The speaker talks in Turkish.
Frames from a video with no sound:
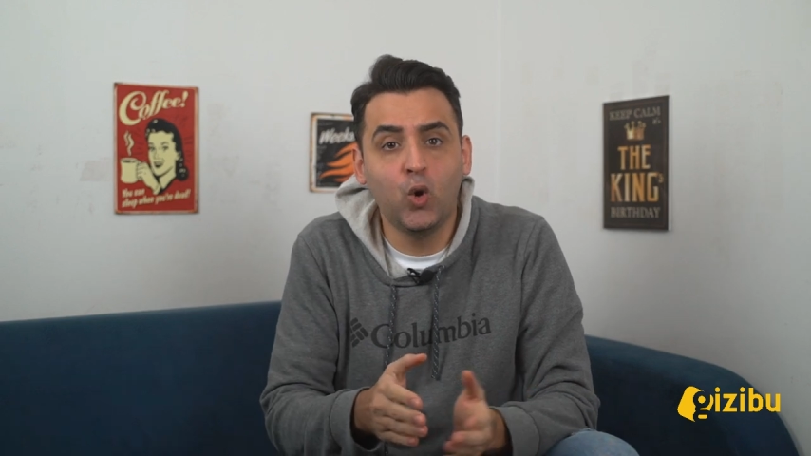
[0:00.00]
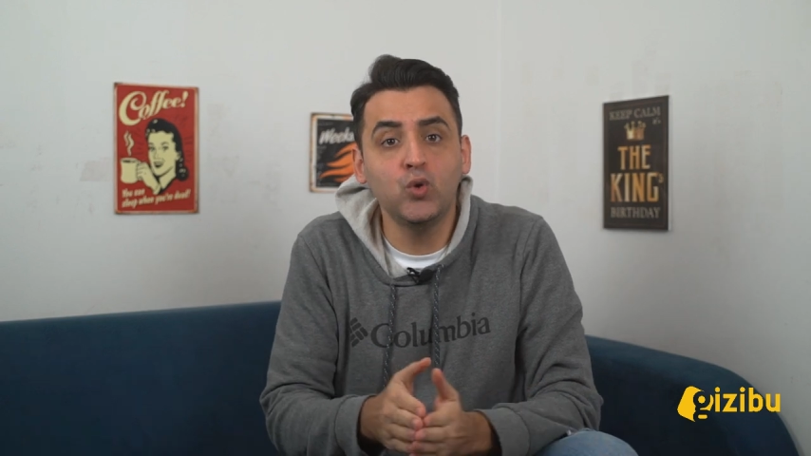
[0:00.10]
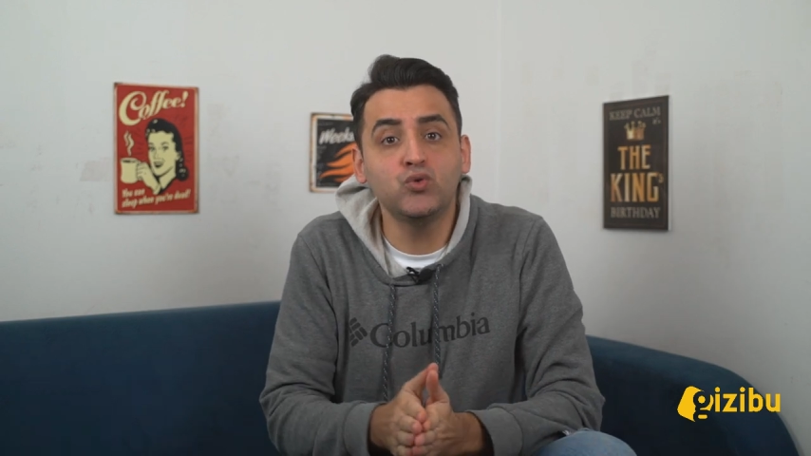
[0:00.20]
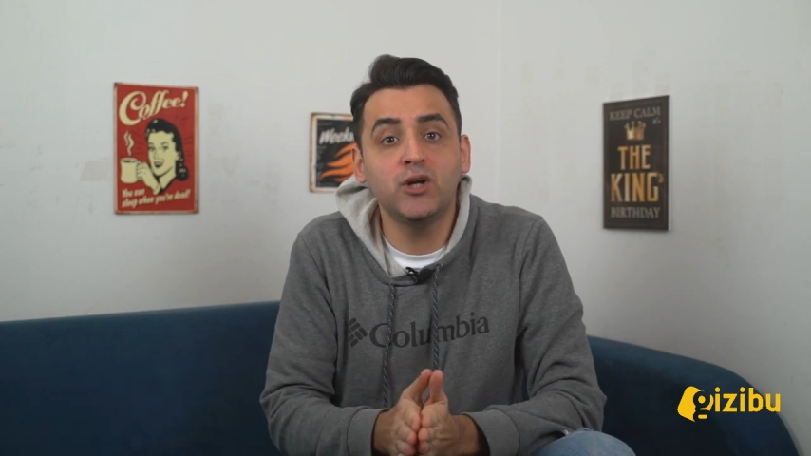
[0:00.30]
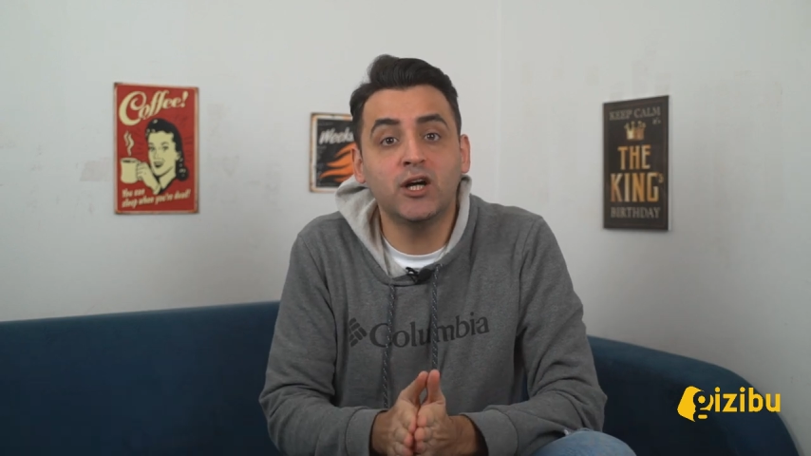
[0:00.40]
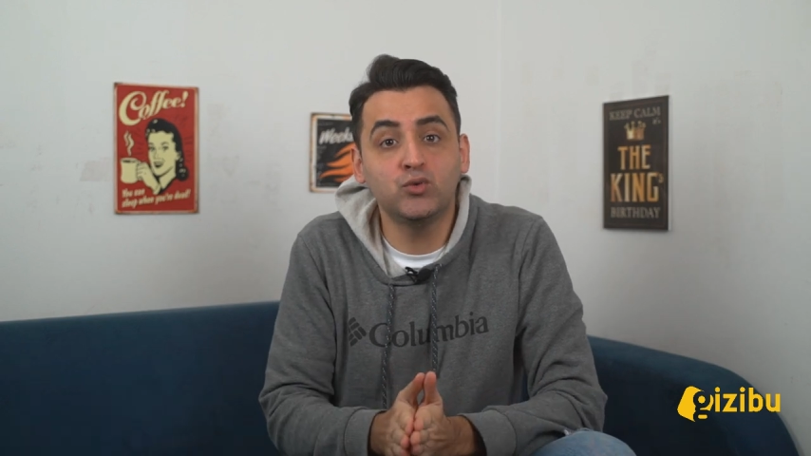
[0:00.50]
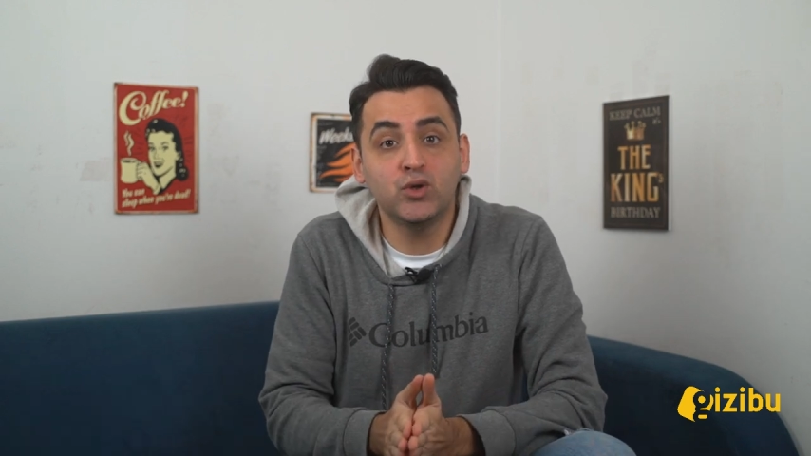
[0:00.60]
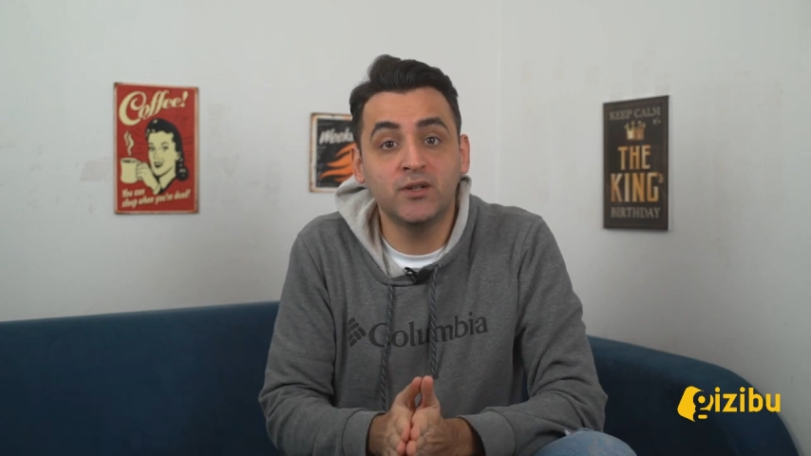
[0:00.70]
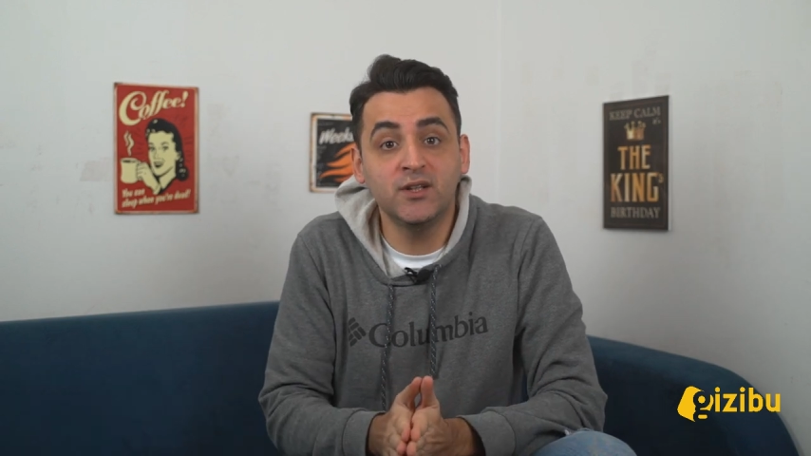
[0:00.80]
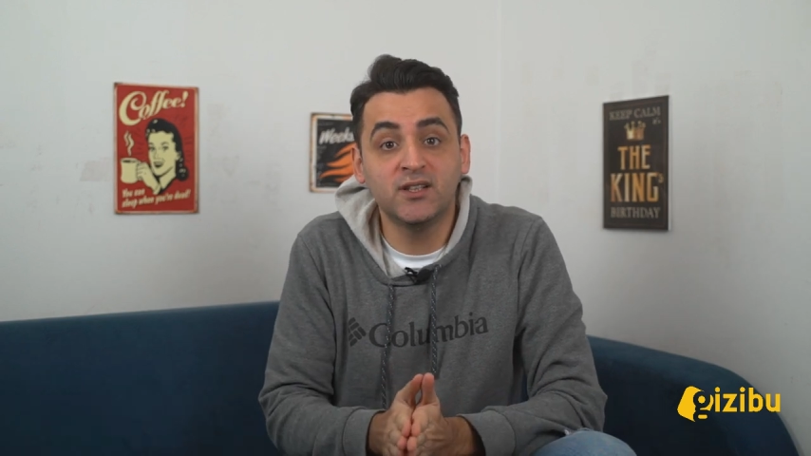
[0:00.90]
Oscar
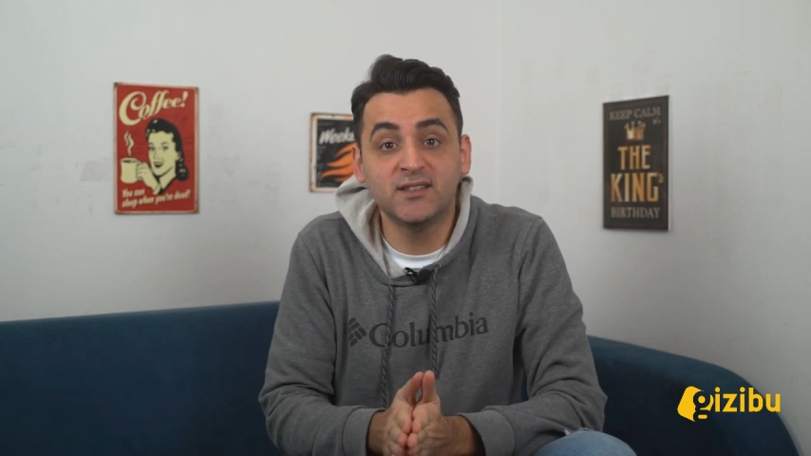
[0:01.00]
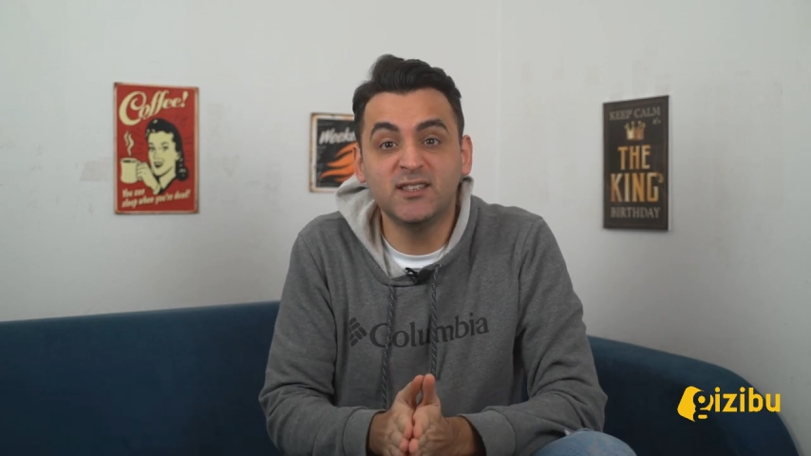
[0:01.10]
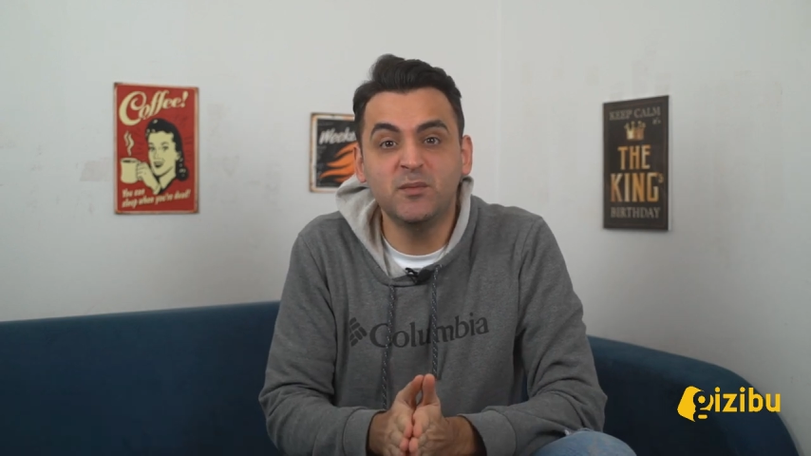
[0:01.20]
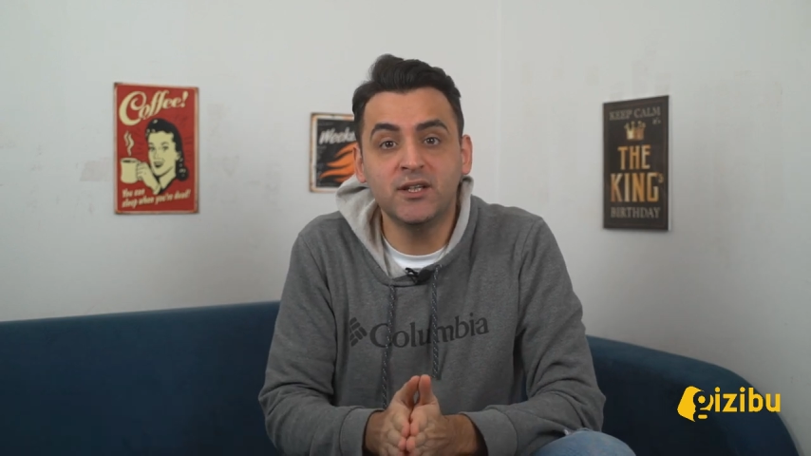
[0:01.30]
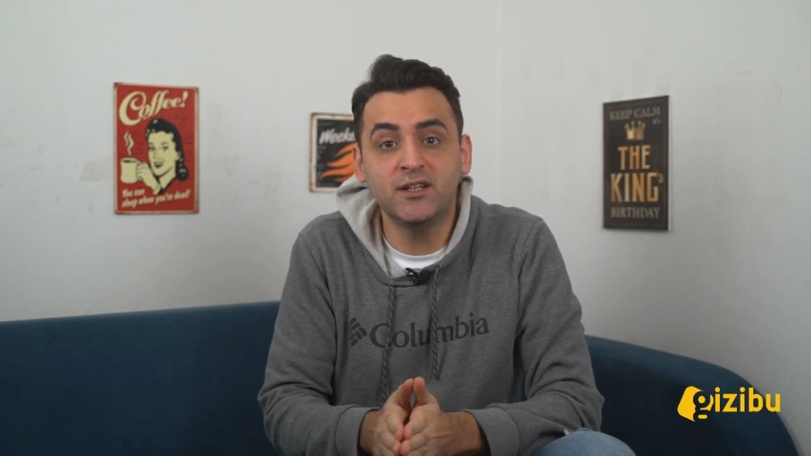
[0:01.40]
töreni katır